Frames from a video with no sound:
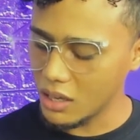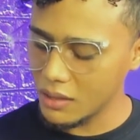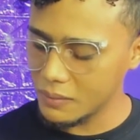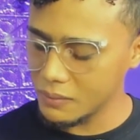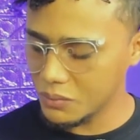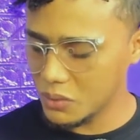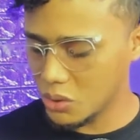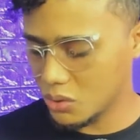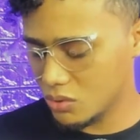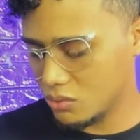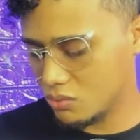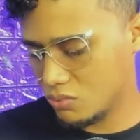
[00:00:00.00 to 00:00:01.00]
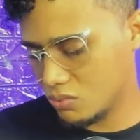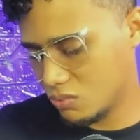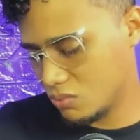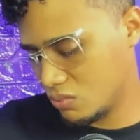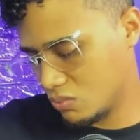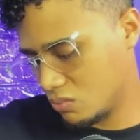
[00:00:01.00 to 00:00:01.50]
8. Que, no, es un iPhone
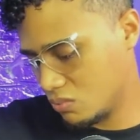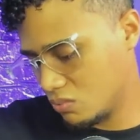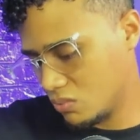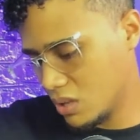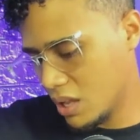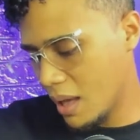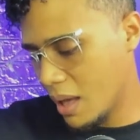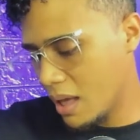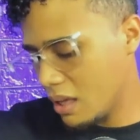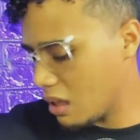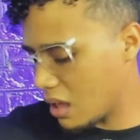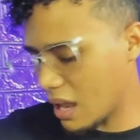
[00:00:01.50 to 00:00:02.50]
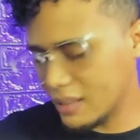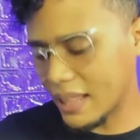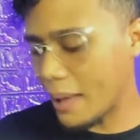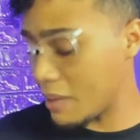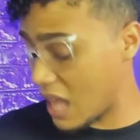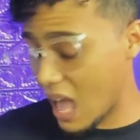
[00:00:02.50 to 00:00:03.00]
8. Es un 8.
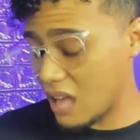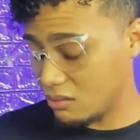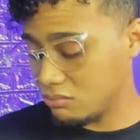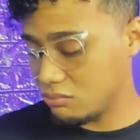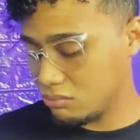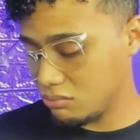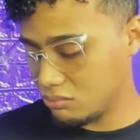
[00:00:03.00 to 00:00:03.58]
Está bien.